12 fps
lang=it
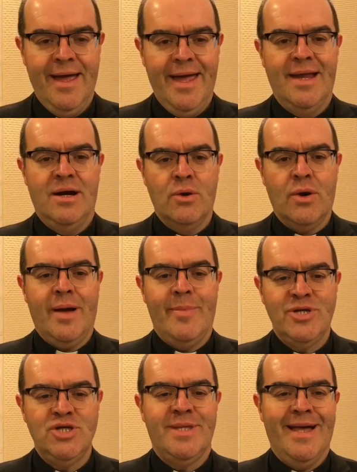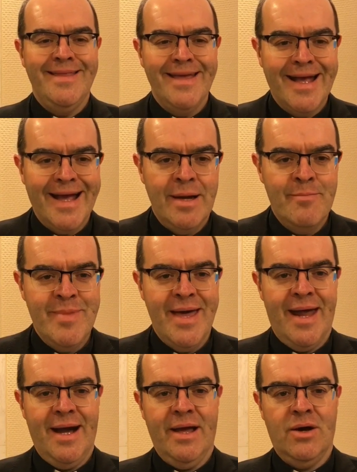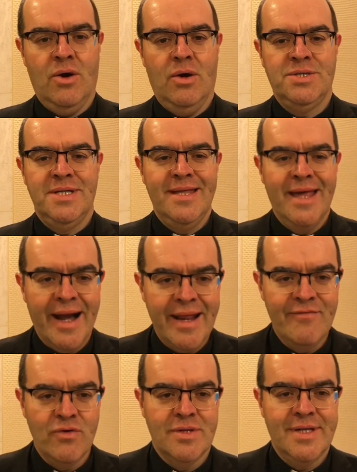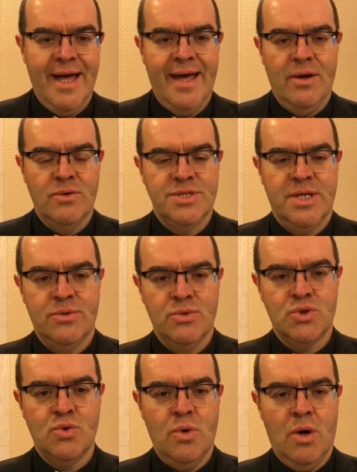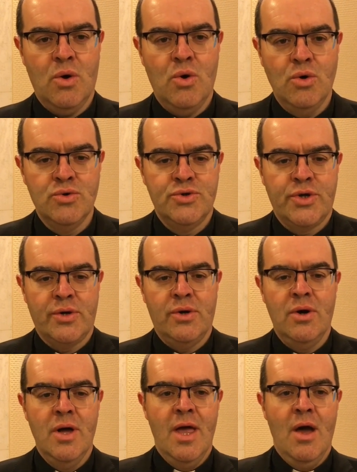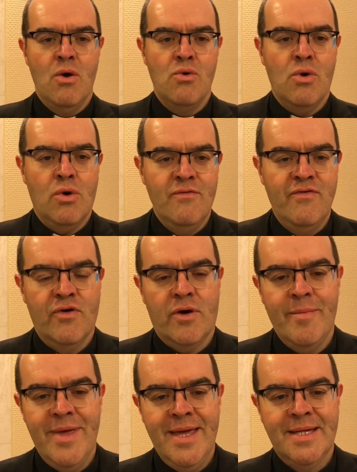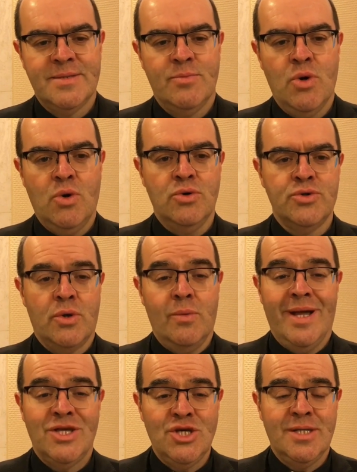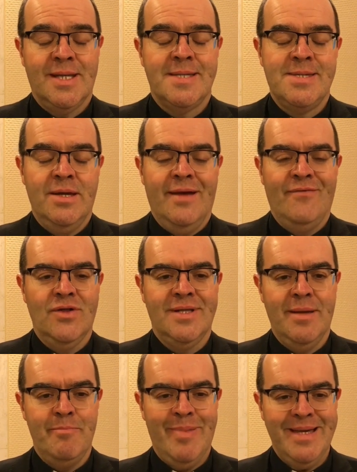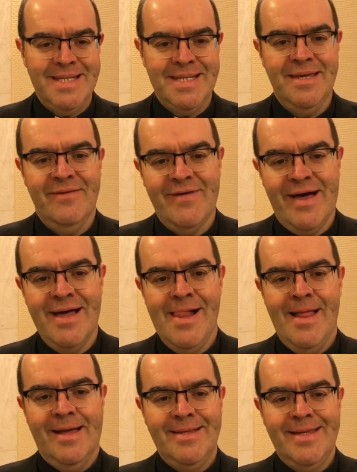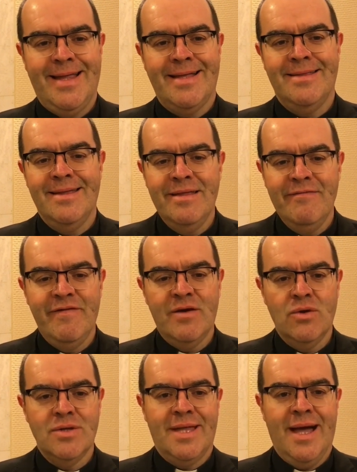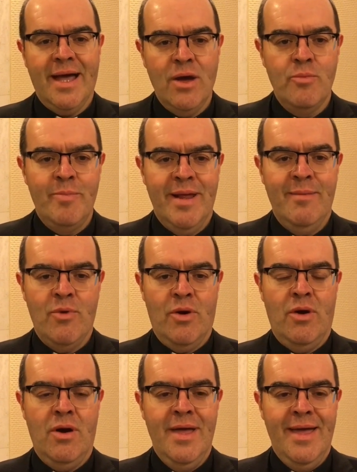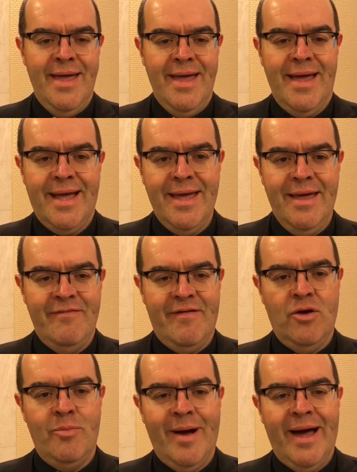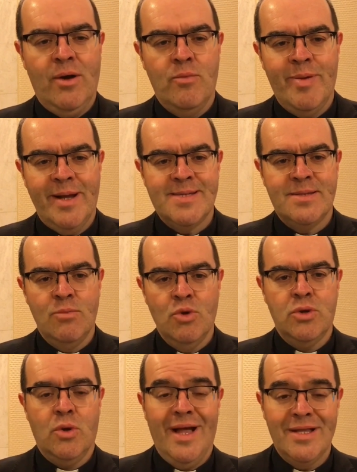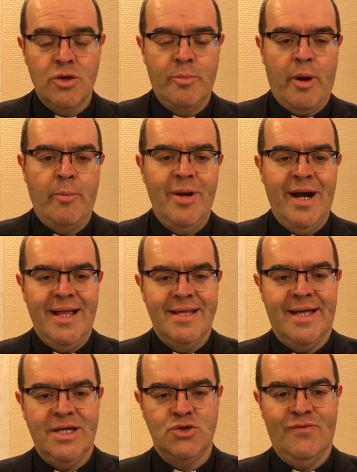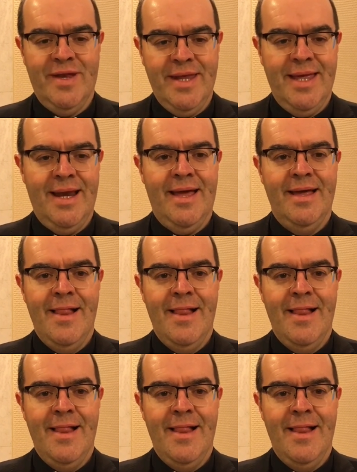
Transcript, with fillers: e la loro capacità di cambiare le cose, di rivoltare lo status quo contro un conformismo, contro un'accettazione a volte passiva di tante difficoltà che opprimono e che fanno pagare un prezzo molto alto proprio la realtà giovanile.